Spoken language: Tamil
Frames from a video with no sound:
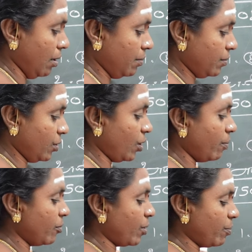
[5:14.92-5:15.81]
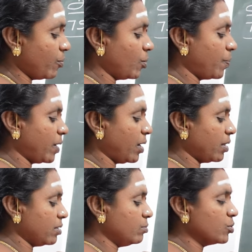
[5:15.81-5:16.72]
முன்னோ முன் முற்ப
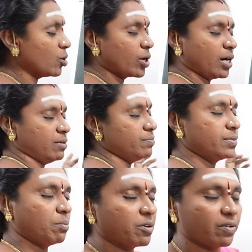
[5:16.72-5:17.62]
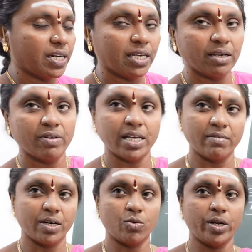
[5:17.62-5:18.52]
அதாவது முன்னோர்கள் நமக்கு வழி வழியாக
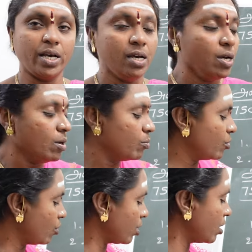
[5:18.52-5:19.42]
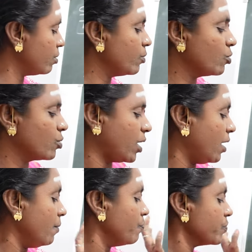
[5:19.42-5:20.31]
வரக்கூடிய முன்னோர்களும் குரு
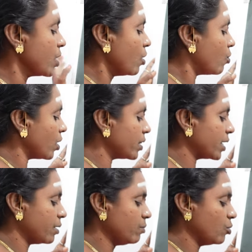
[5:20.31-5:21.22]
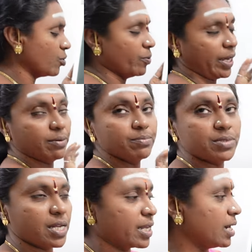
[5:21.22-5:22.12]
தான் குழந்தையும் குருவே
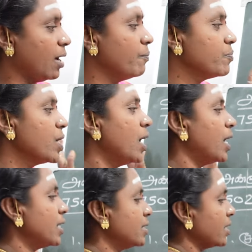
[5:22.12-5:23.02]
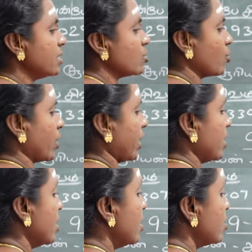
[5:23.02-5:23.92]
சரிங்களா அடுத்தது சுக்கரன்
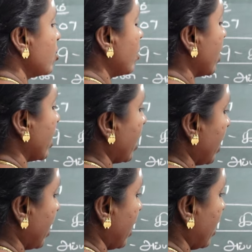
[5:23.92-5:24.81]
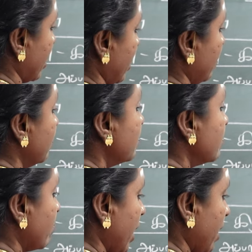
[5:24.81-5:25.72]
சுக்கரன்னா என்ன
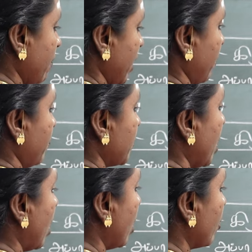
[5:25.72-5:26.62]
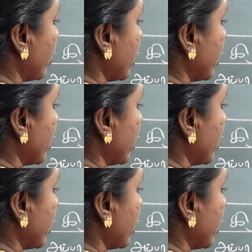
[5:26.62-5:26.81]
மனைவி ஆணுடைய